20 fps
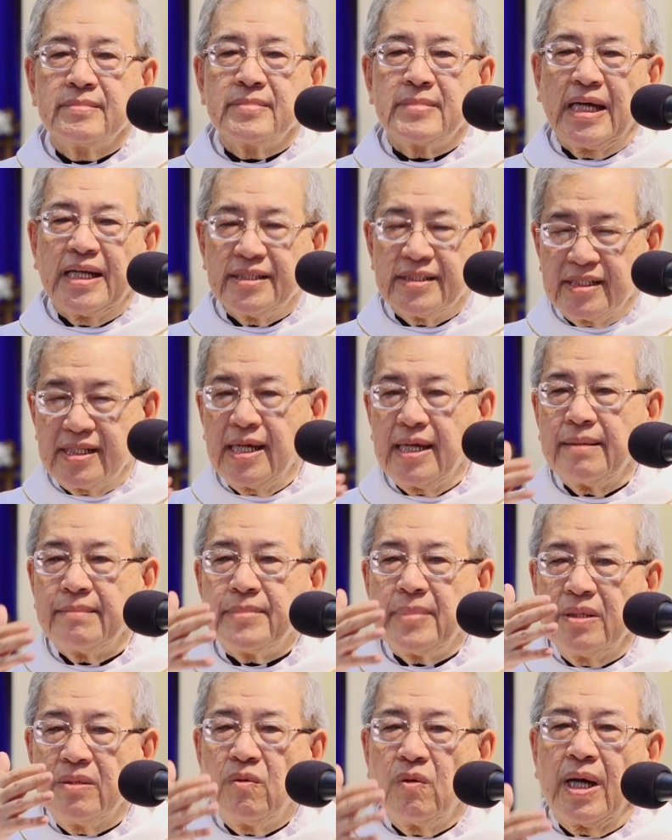anh chị
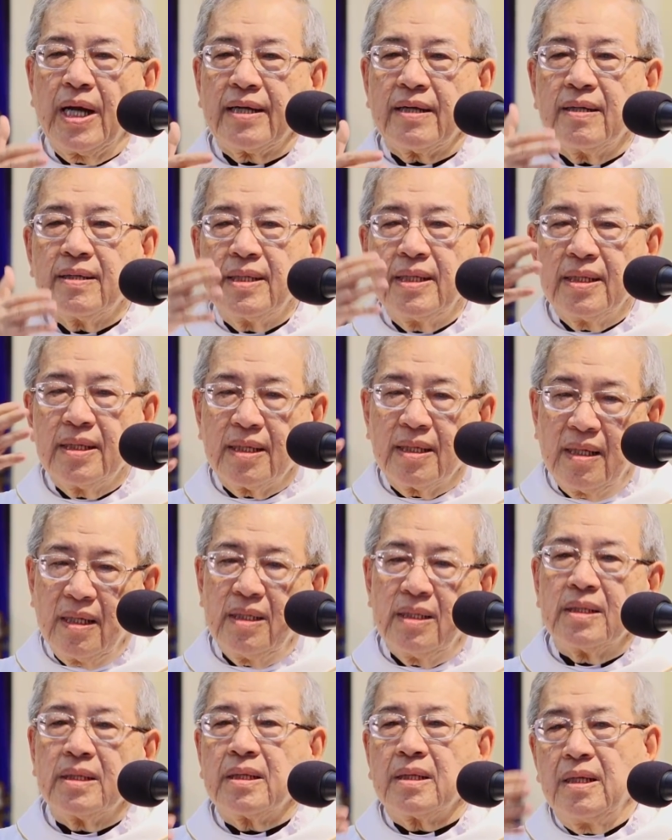em ở ngoài có khi
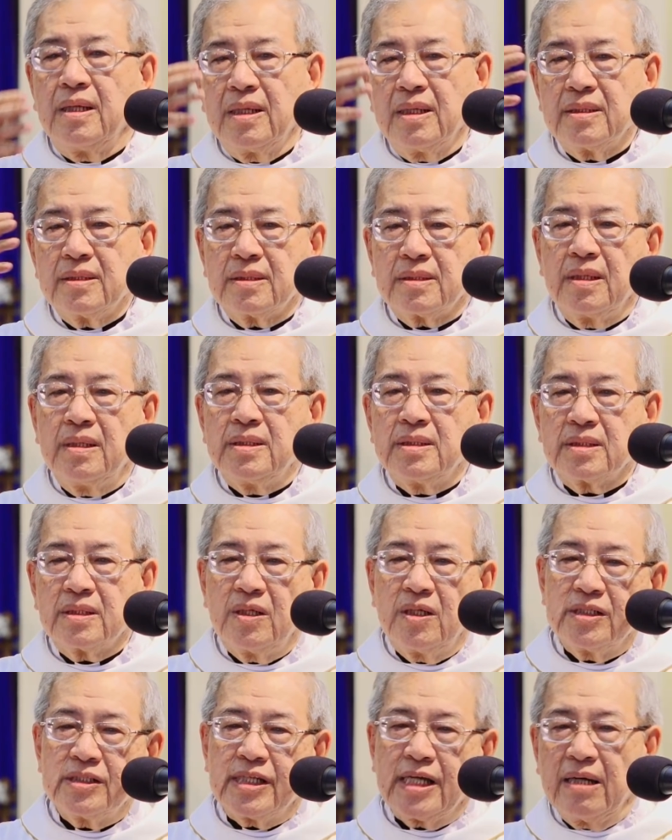còn có con
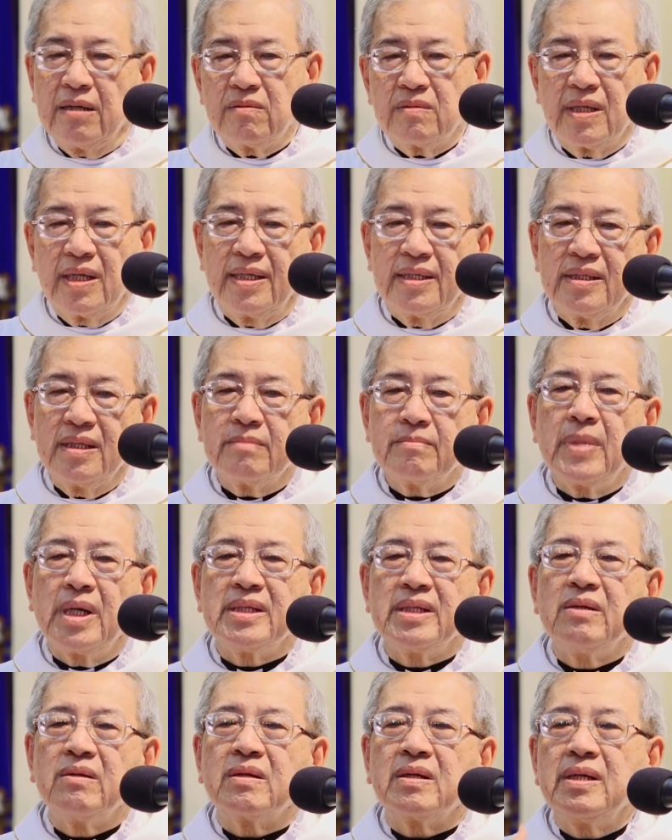có cháu này nhưng mà
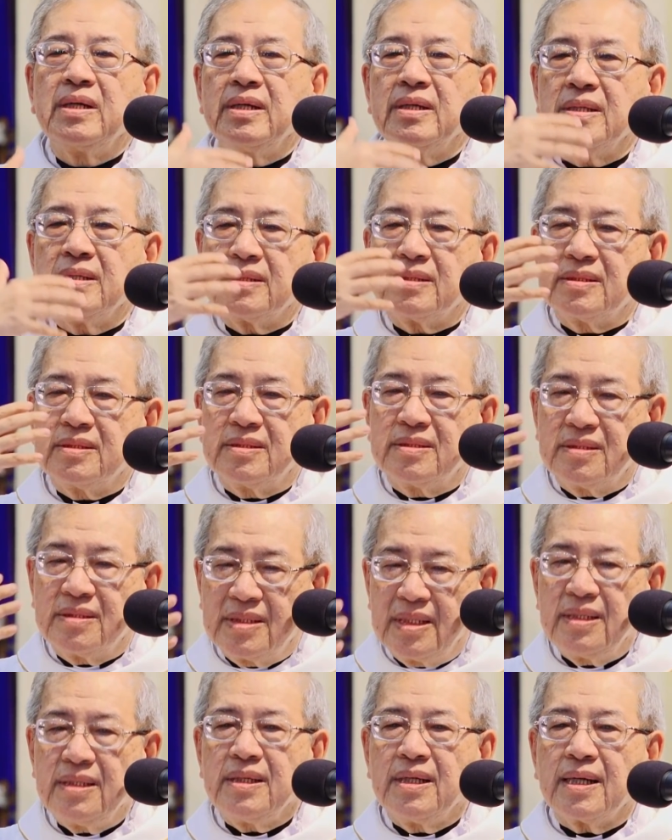nhiều khi
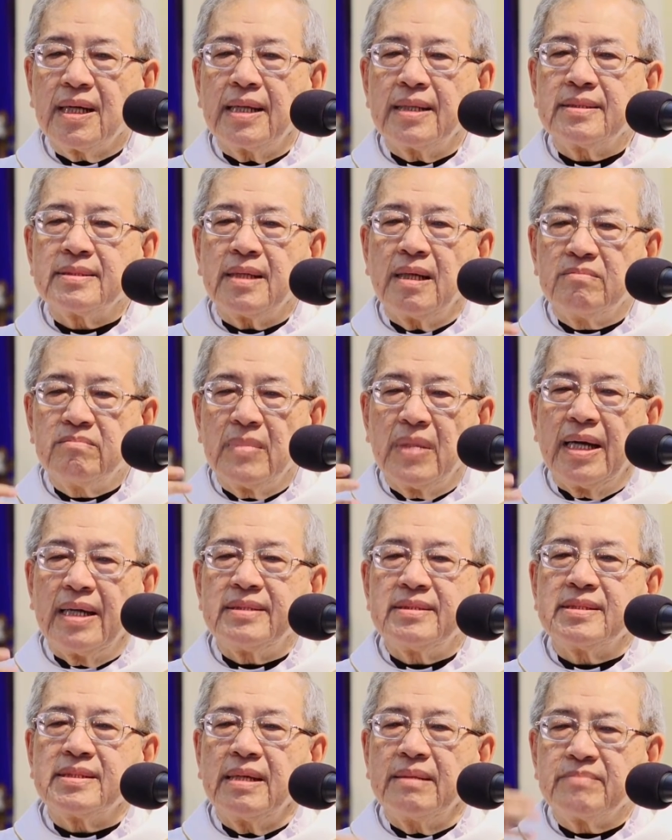chính những anh ông bà
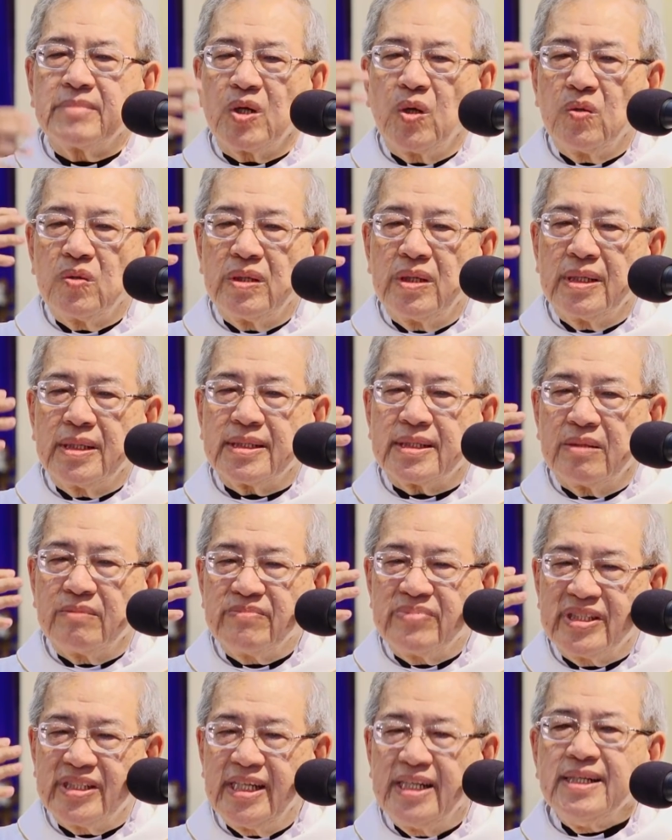anh chị em cô đơn
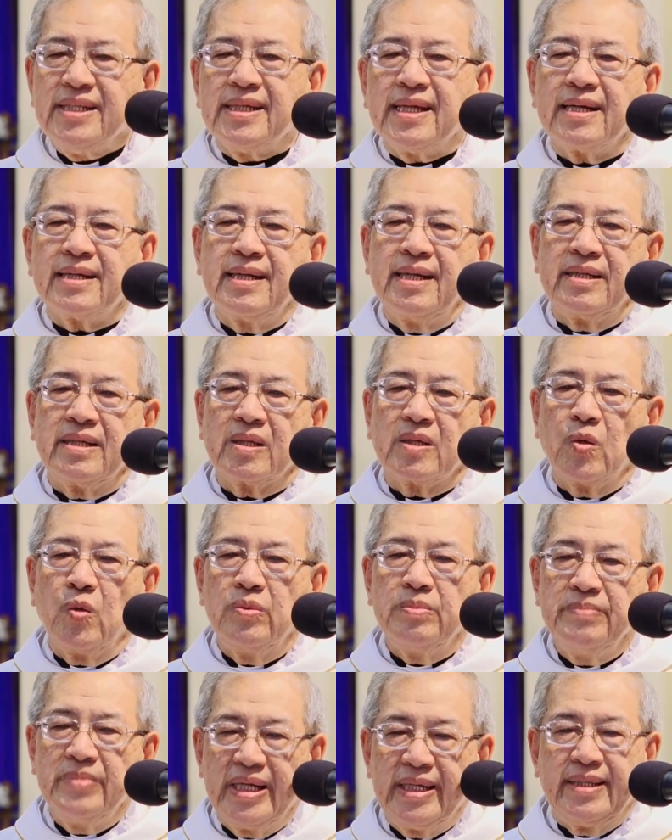trong chính gia đình của
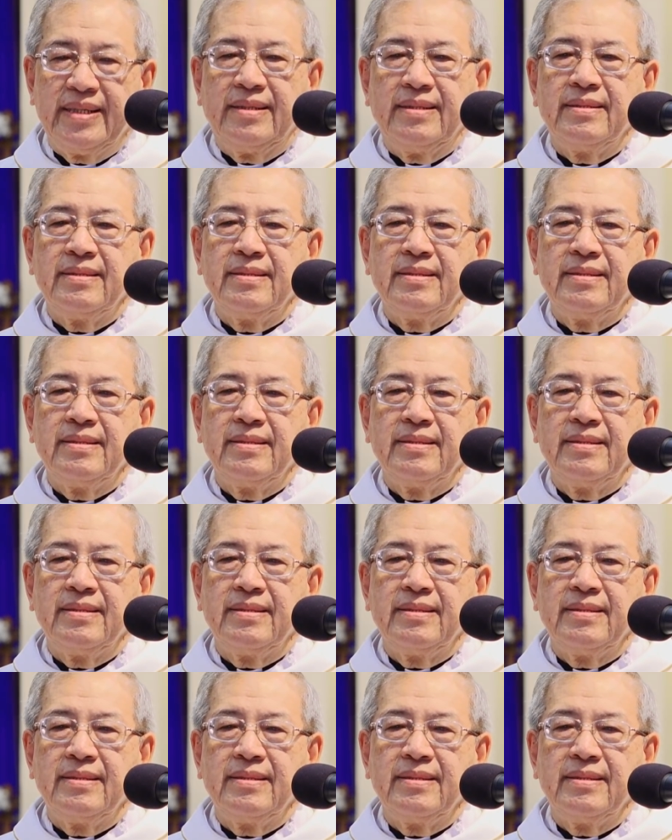mình